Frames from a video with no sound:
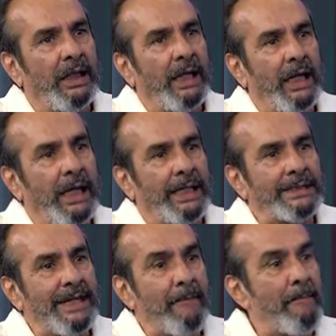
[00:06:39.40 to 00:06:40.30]
que
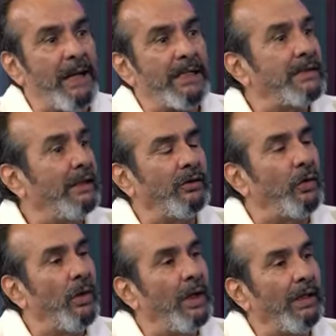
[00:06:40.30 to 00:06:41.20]
se expresa en
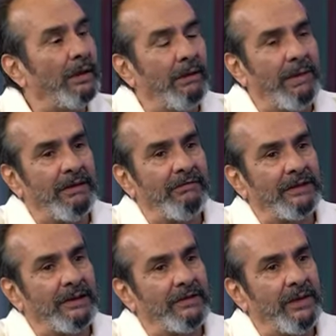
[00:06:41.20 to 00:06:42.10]
todas las
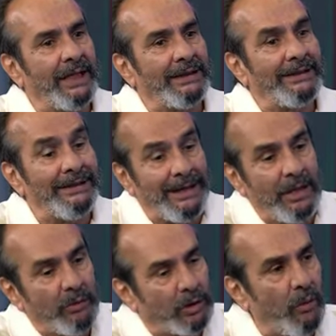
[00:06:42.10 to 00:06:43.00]
manifestaciones artísticas
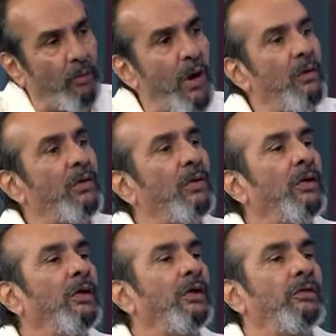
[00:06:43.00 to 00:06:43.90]
de nuestros pueblos.
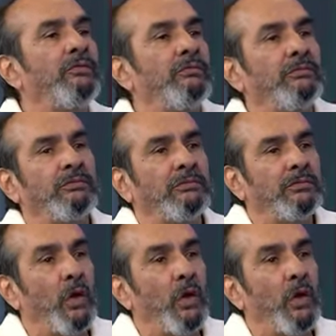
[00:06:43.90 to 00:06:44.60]
Mm,